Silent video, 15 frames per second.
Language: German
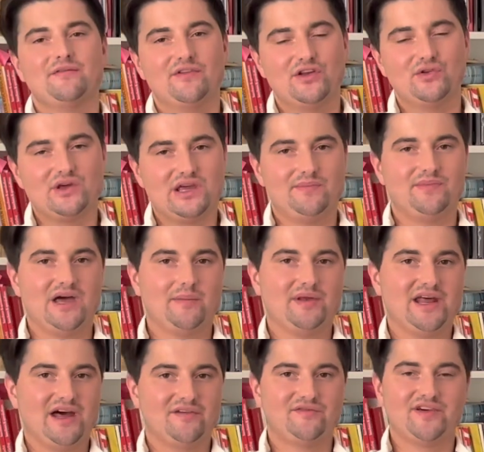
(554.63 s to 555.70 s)
wenn du eben
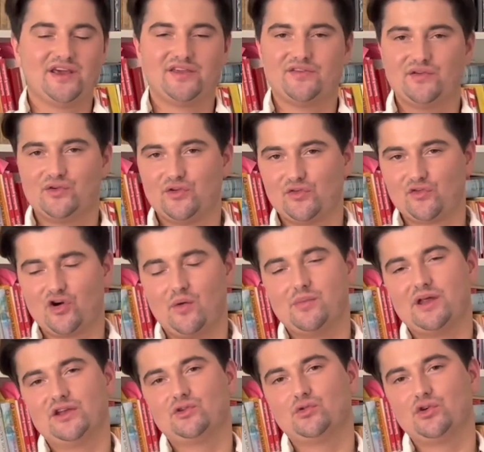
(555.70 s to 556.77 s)
damit anfängst, wenn du das
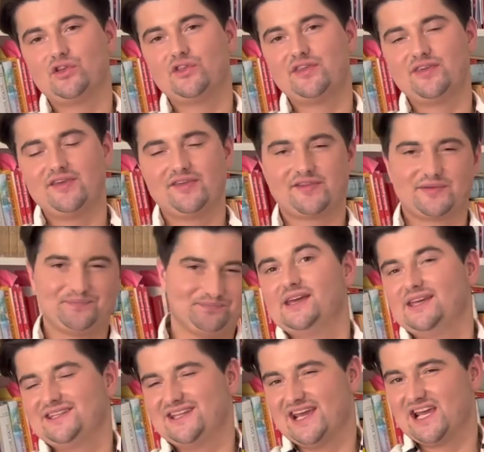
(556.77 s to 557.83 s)
komplett durchziehst.
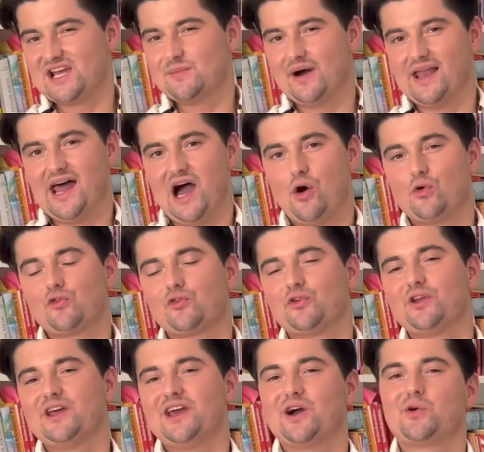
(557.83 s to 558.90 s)
Ich denke mal, auch so
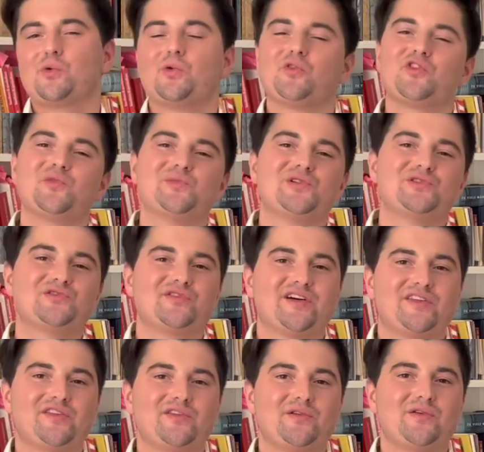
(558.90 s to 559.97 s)
eine ja, große
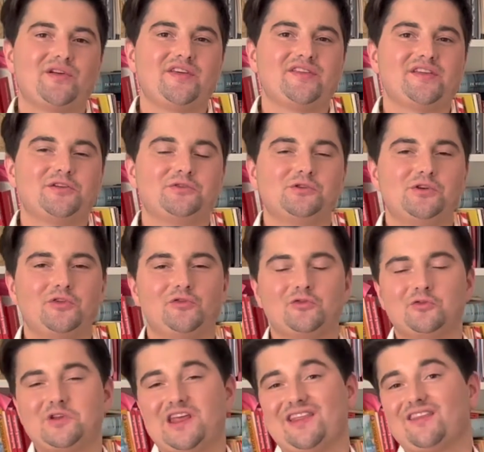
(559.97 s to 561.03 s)
Motivation ist natürlich
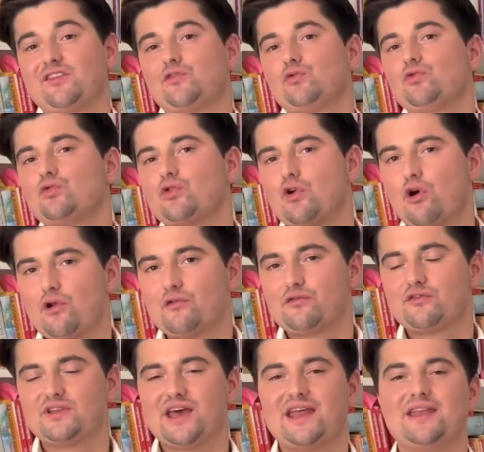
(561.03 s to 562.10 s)
so die
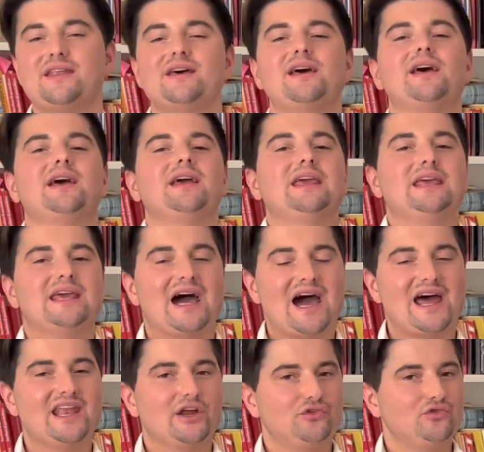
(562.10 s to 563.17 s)
Zukunft, denn
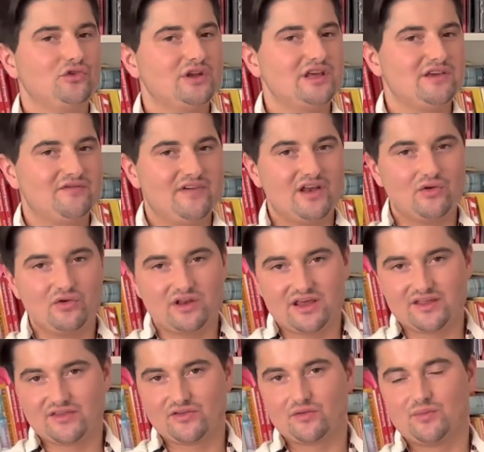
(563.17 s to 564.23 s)
ja, natürlich, wenn du dir
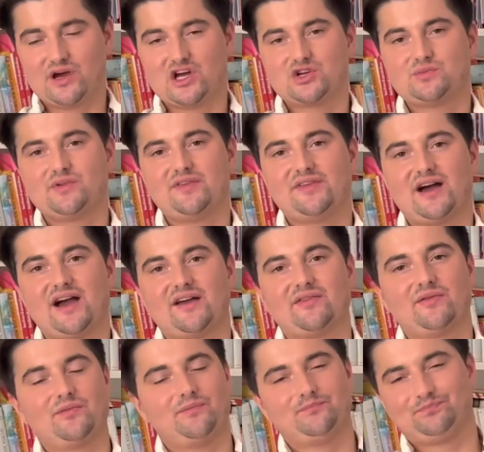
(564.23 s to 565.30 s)
jetzt zum Beispiel
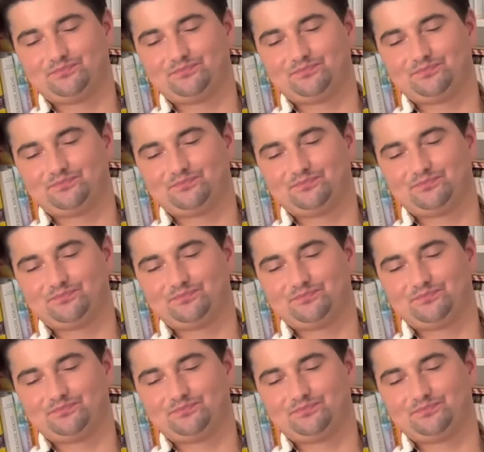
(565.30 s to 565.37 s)
sagst,